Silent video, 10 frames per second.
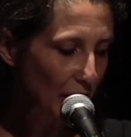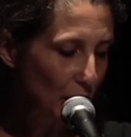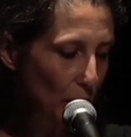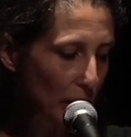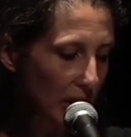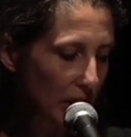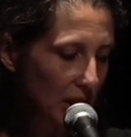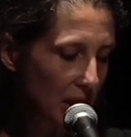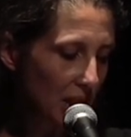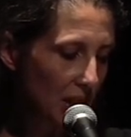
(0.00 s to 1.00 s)

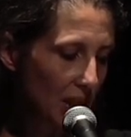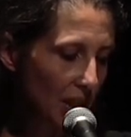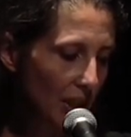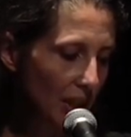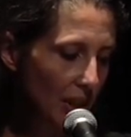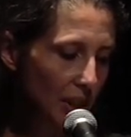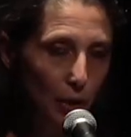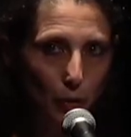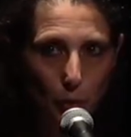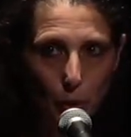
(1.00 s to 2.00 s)
semaine,
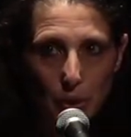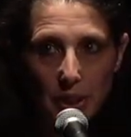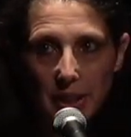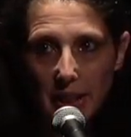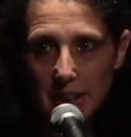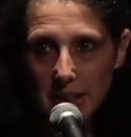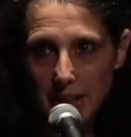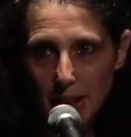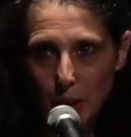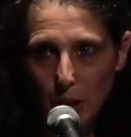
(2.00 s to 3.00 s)
cette fois plus
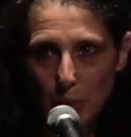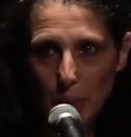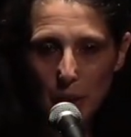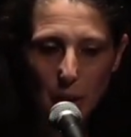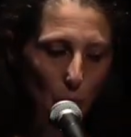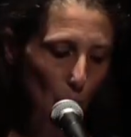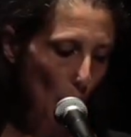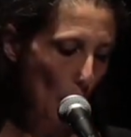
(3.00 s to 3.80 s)
d'éternité que les papillons.